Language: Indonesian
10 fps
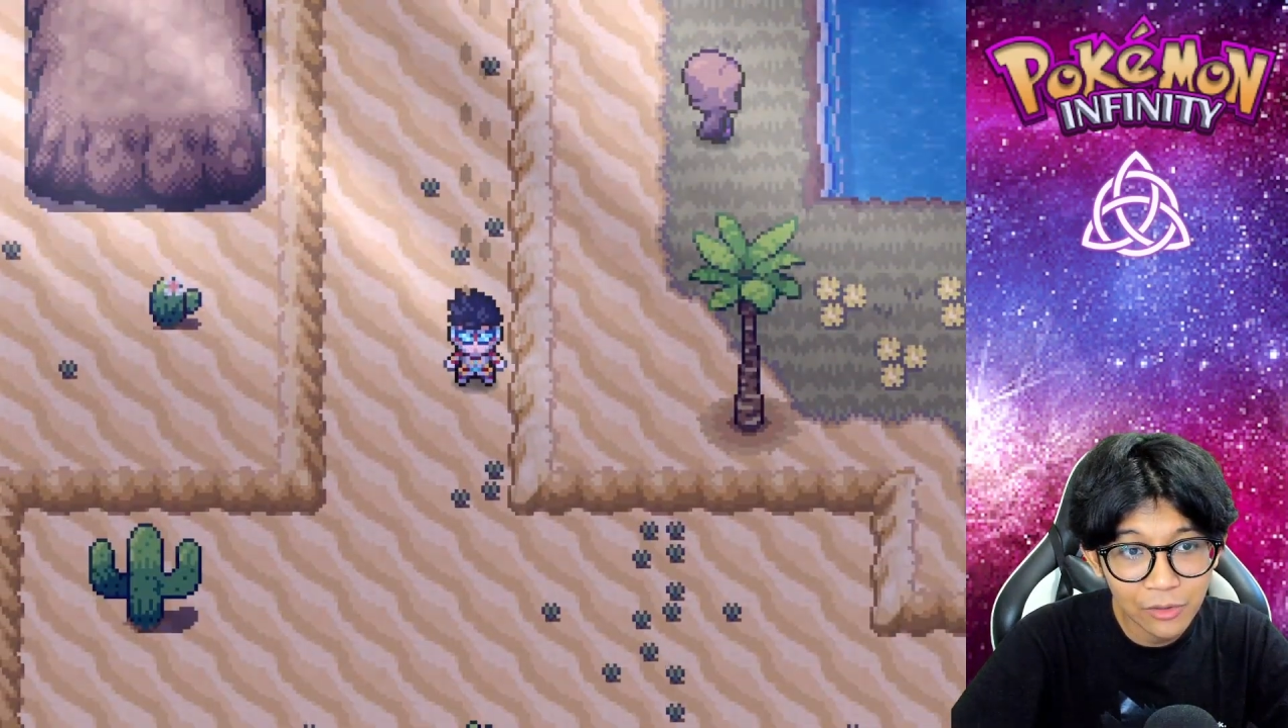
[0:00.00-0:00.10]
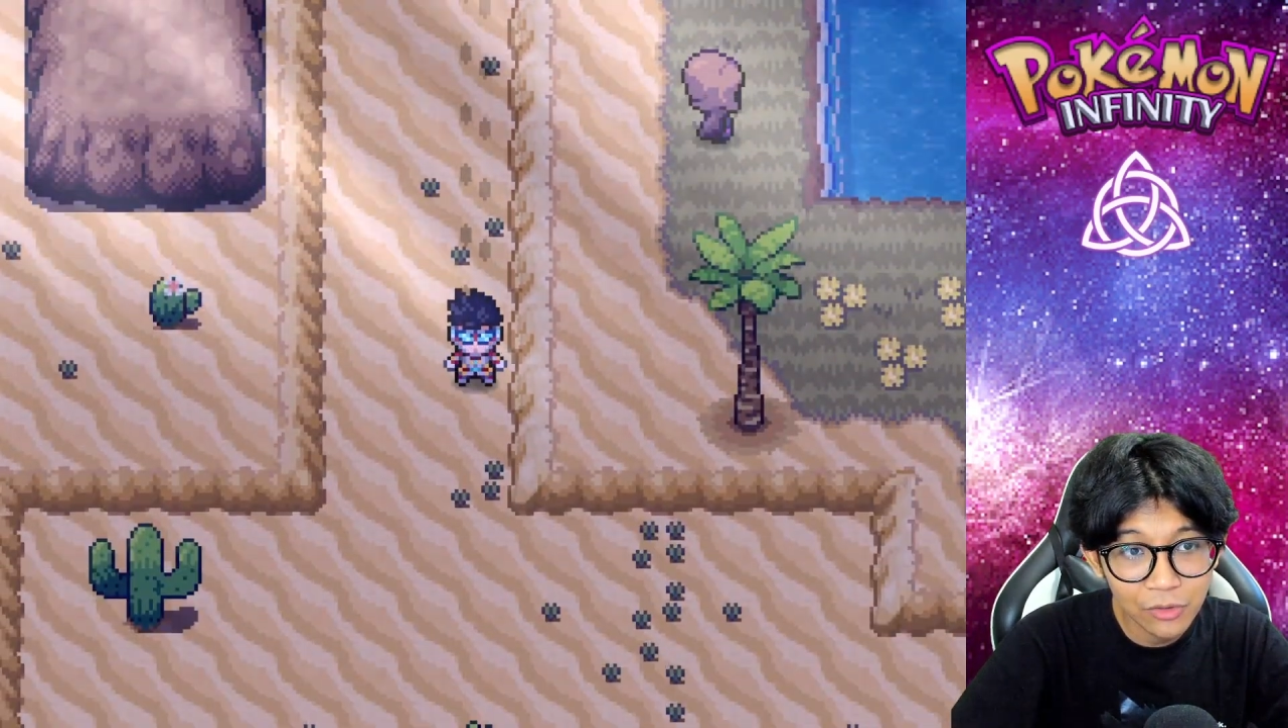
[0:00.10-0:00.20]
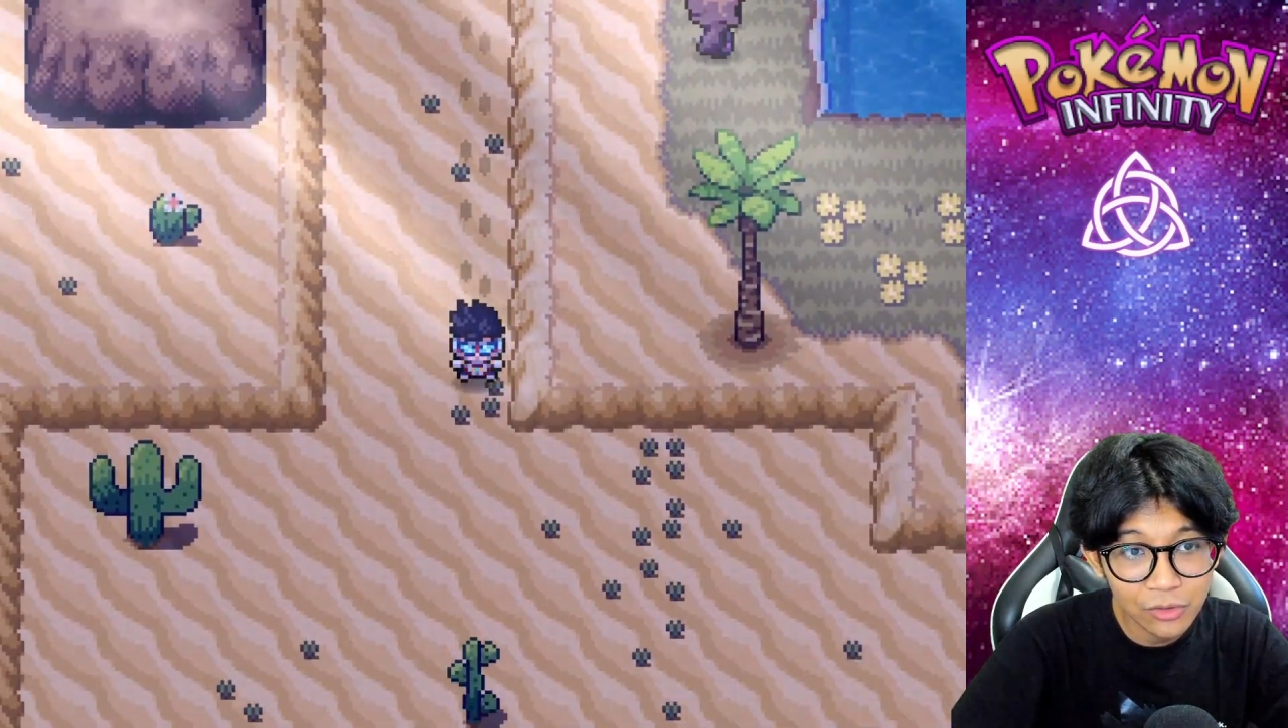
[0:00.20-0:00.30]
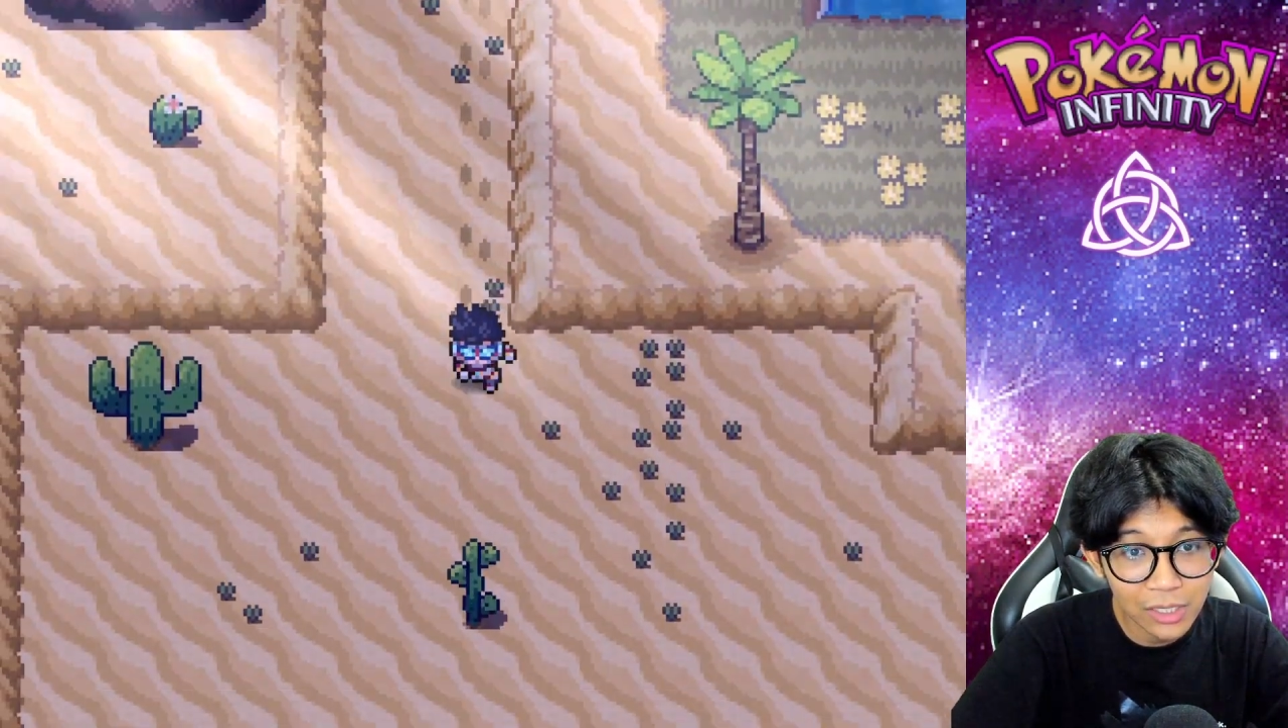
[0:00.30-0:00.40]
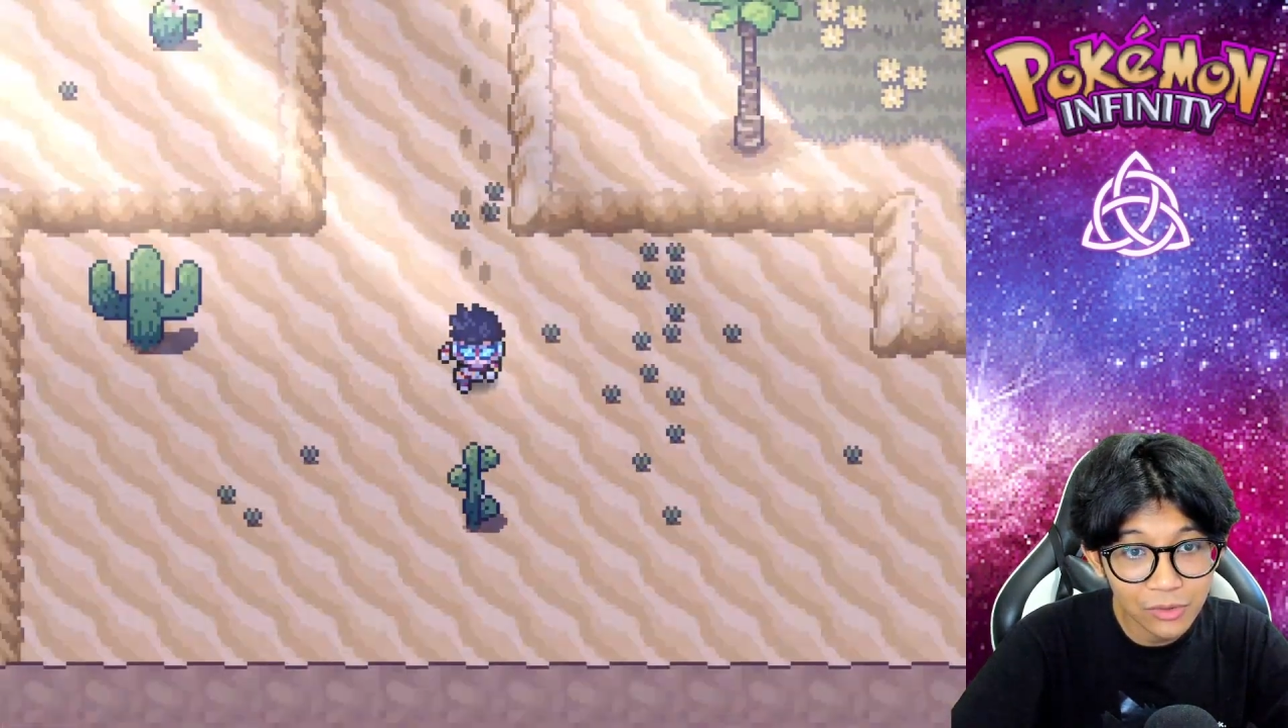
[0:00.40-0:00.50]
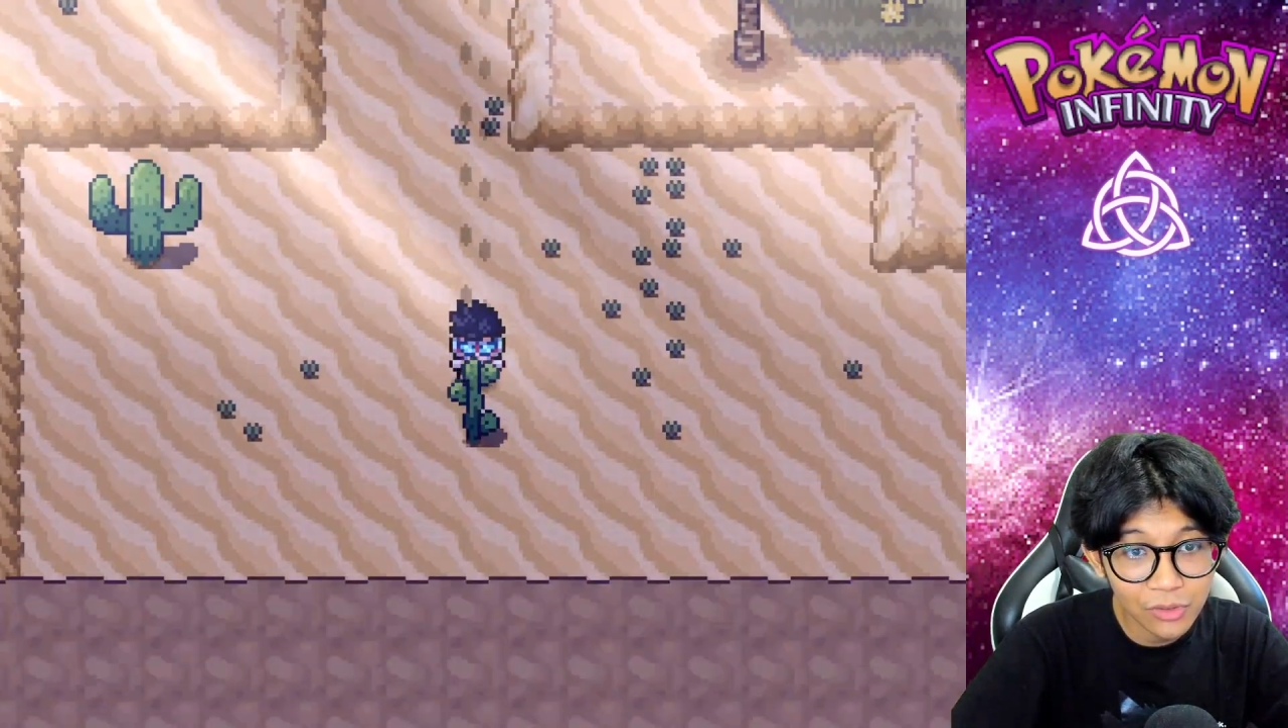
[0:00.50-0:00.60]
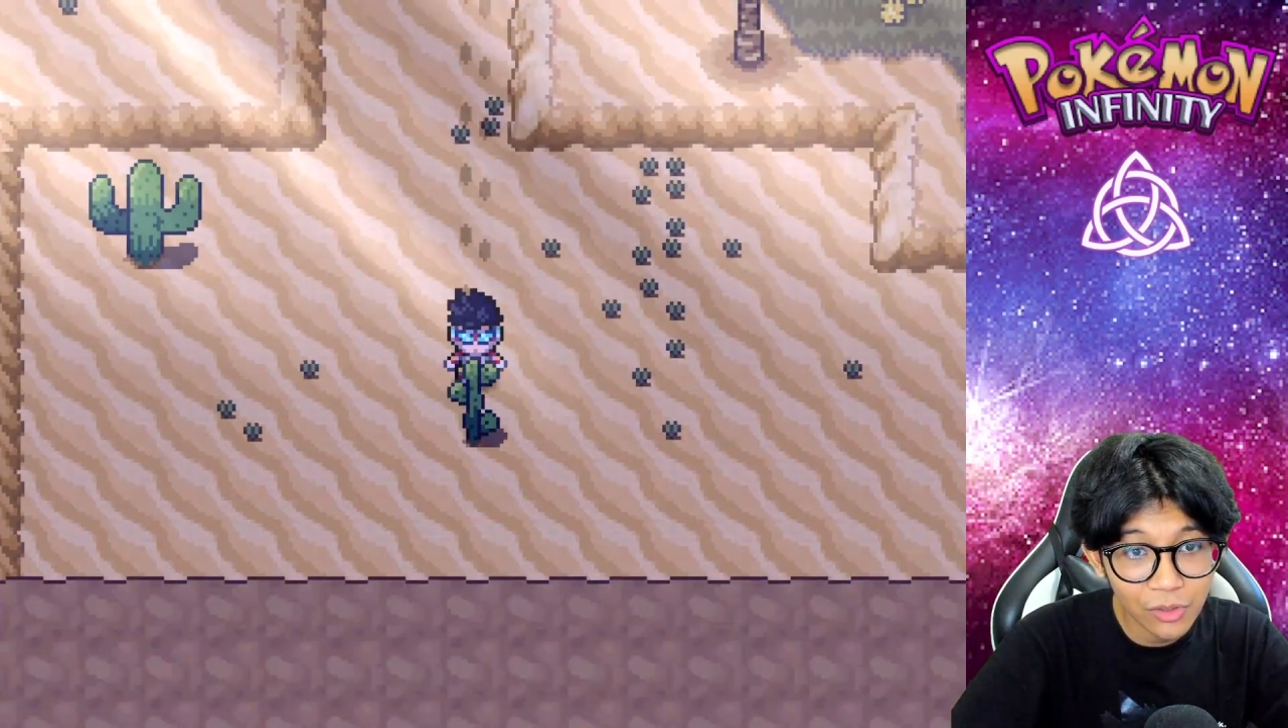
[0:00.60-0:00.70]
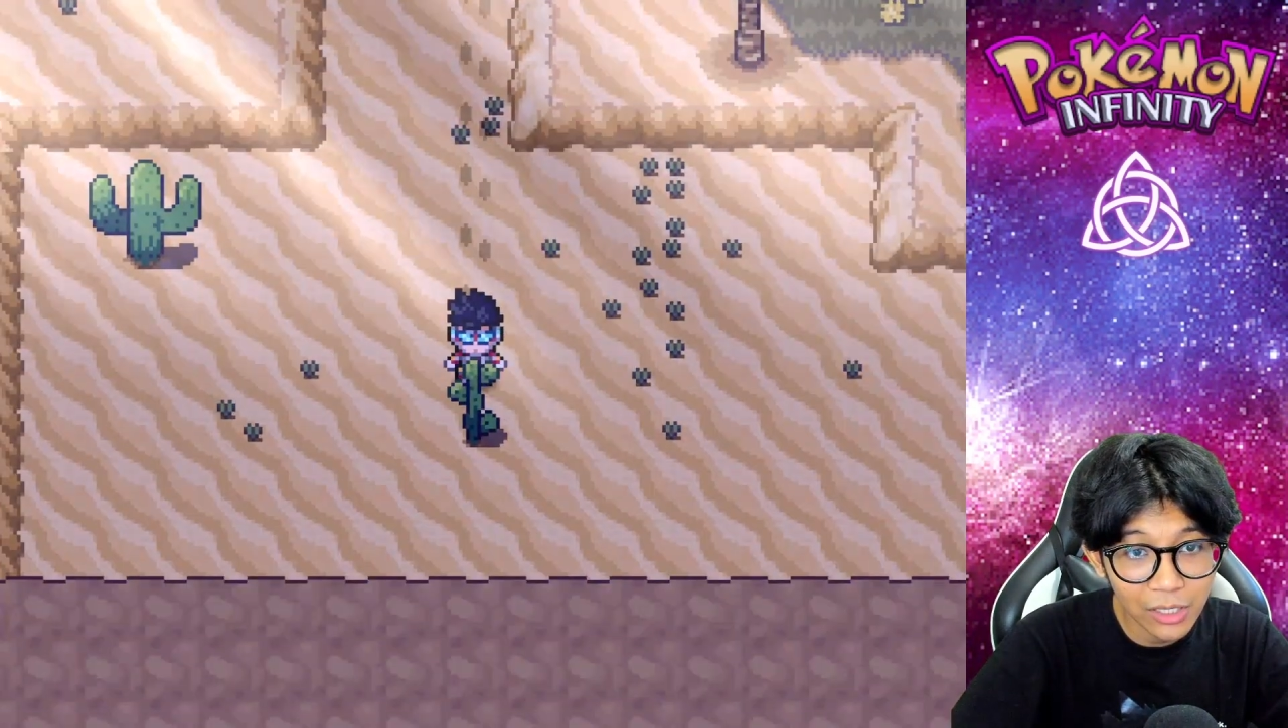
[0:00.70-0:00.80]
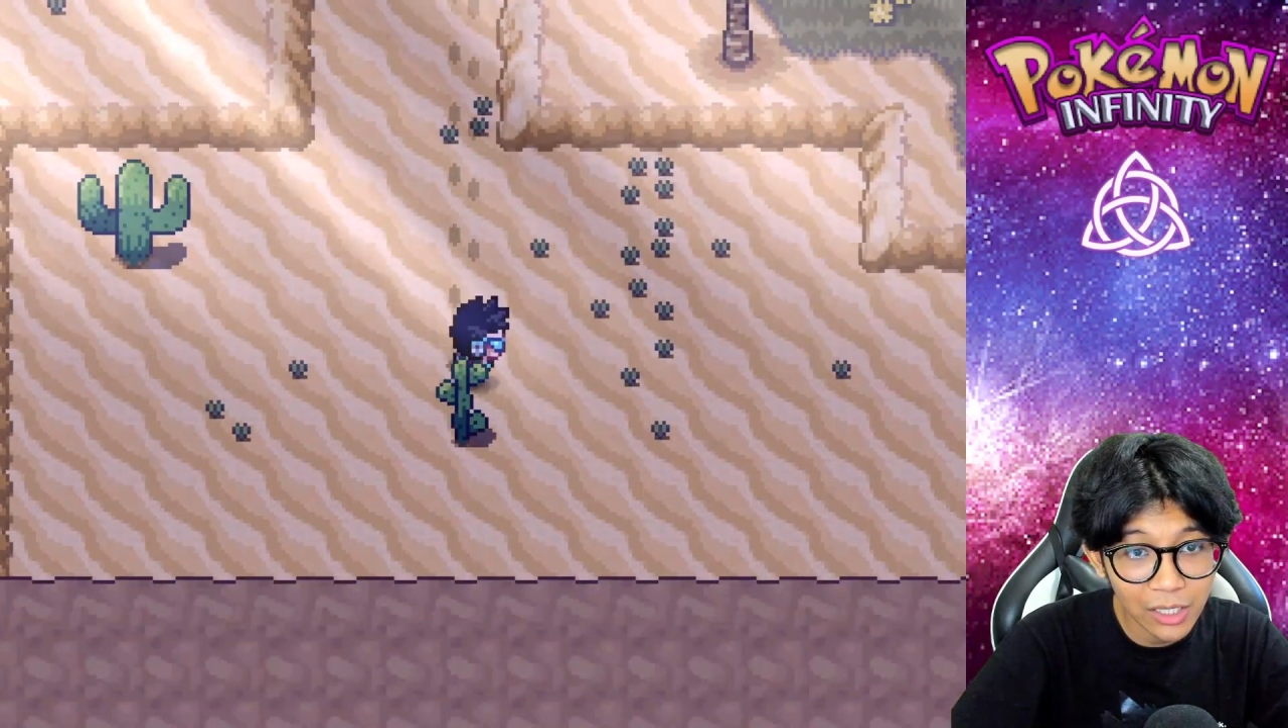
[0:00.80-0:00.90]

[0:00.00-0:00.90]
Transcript: dulu 100 tahun yang